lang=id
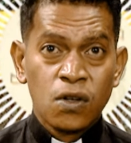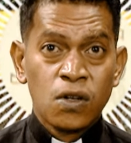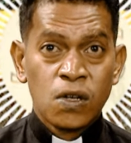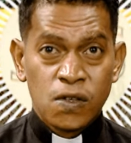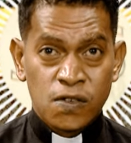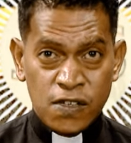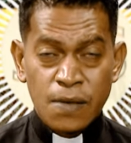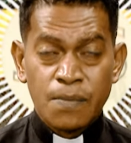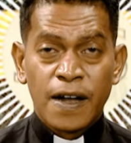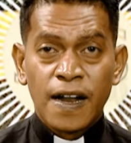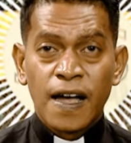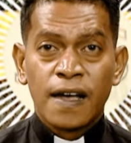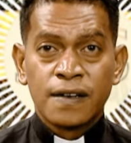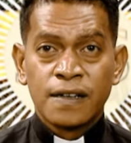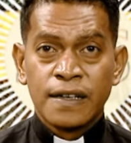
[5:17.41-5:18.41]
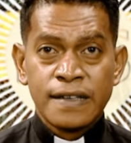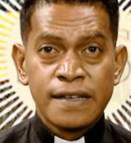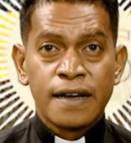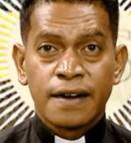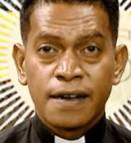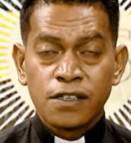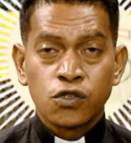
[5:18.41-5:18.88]
sei manan ia
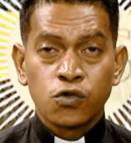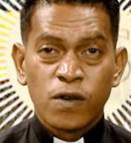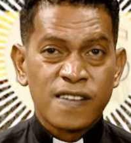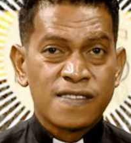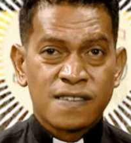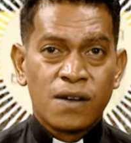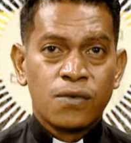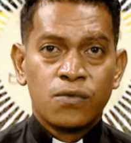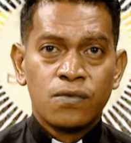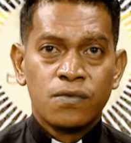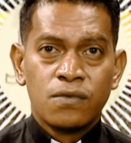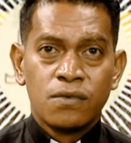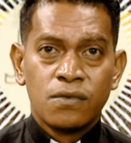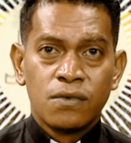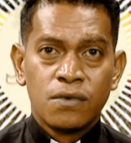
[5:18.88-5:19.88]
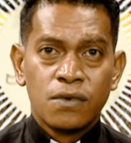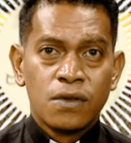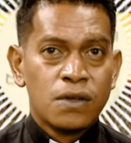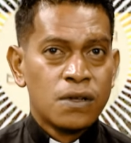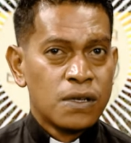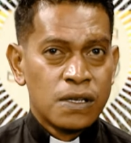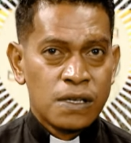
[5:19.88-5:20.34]
resuresam
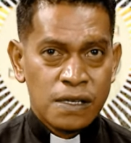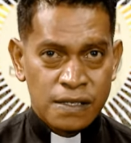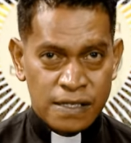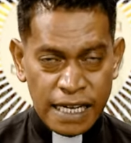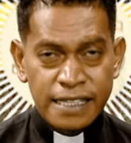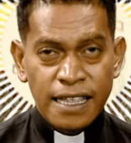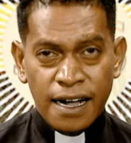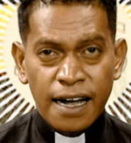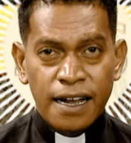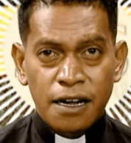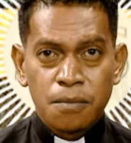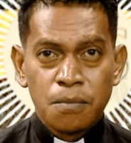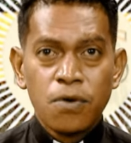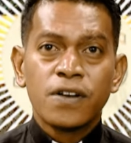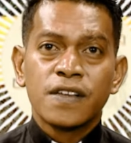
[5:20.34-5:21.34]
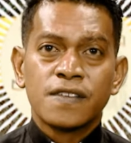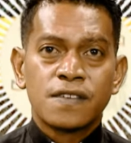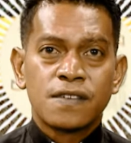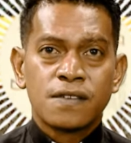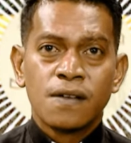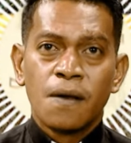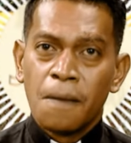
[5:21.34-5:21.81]
sei ta karak
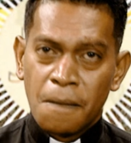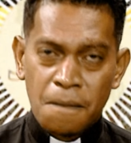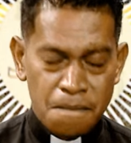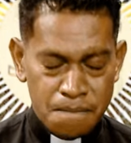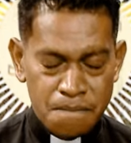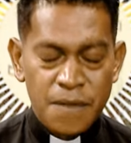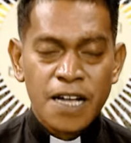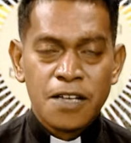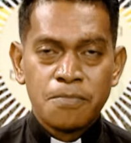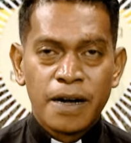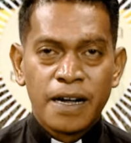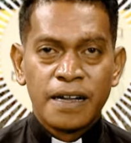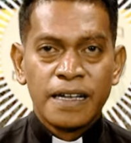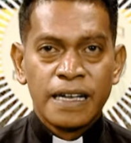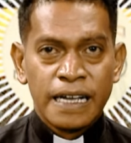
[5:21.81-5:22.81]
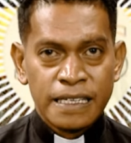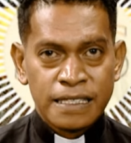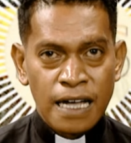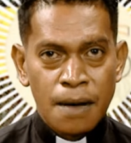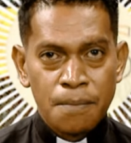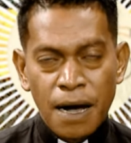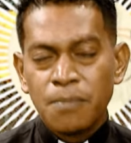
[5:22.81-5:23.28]
moris maiba ita
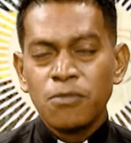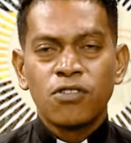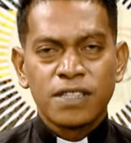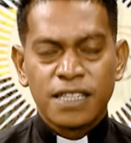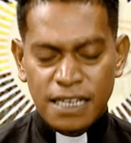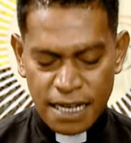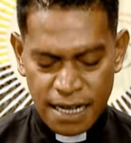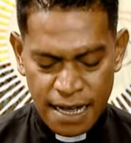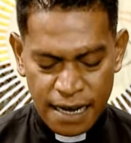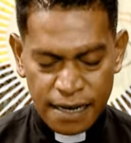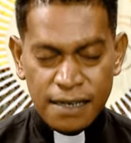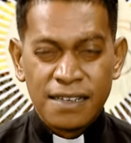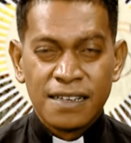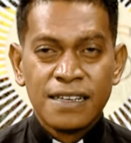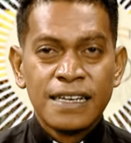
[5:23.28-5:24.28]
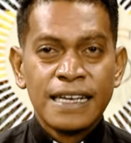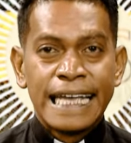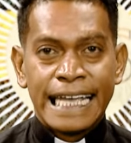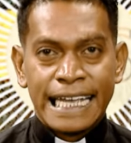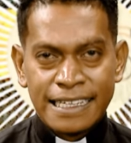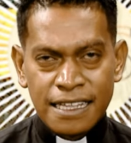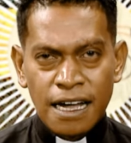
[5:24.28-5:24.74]
hamamu ni an
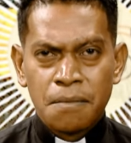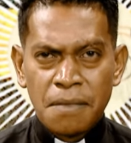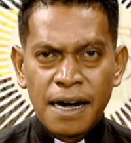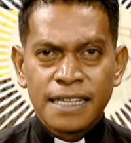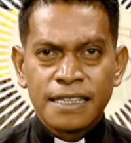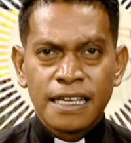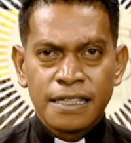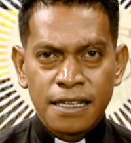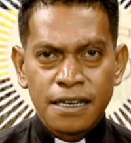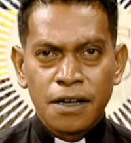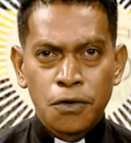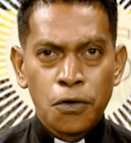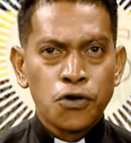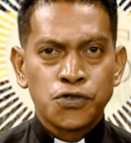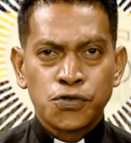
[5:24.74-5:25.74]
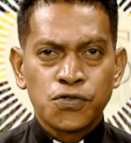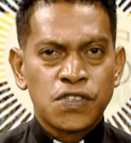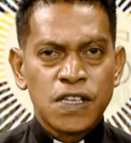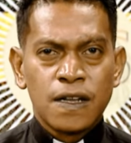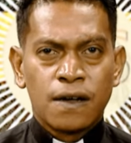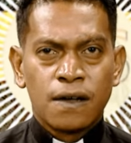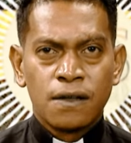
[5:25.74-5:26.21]
ita hamate ni gostu
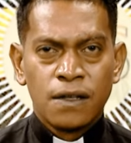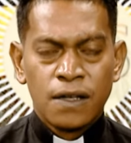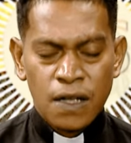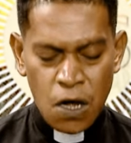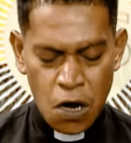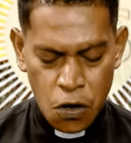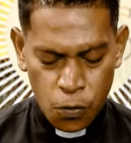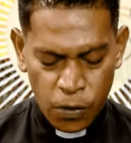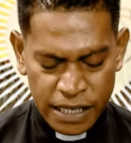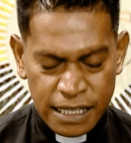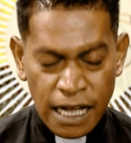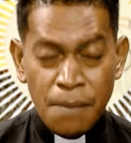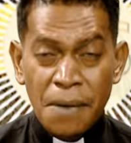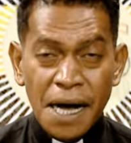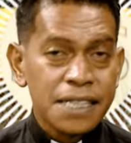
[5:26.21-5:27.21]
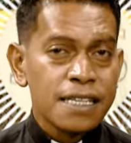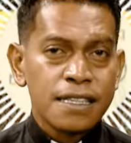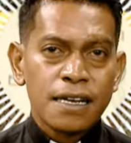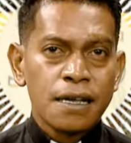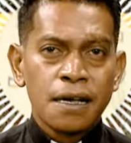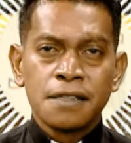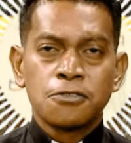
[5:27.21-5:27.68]
sira no ita hamate
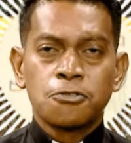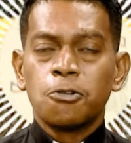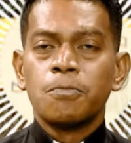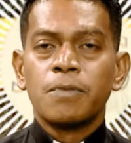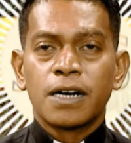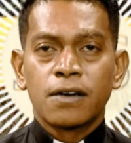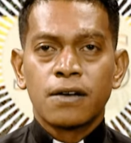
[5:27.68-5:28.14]
ni an tomak